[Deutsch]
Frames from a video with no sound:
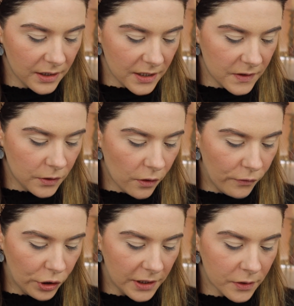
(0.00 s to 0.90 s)
Der sieht auch
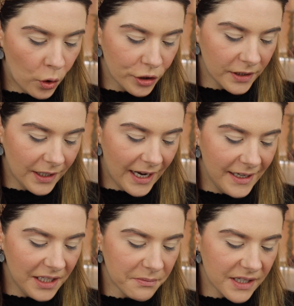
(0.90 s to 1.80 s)
wirklich Cotton
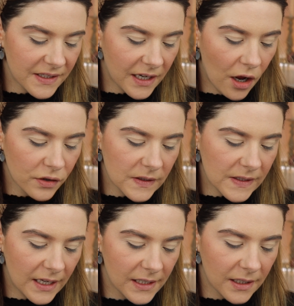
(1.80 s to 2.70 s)
Candy-mäßig aus.
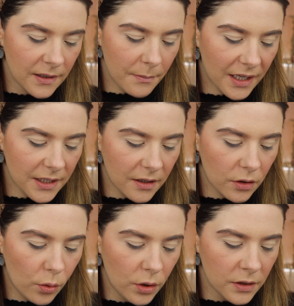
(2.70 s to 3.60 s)
Ist halt ein matter
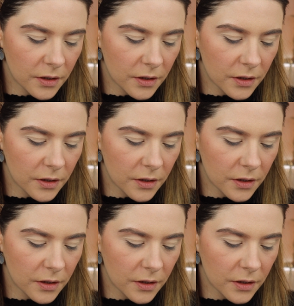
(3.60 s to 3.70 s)
Ton,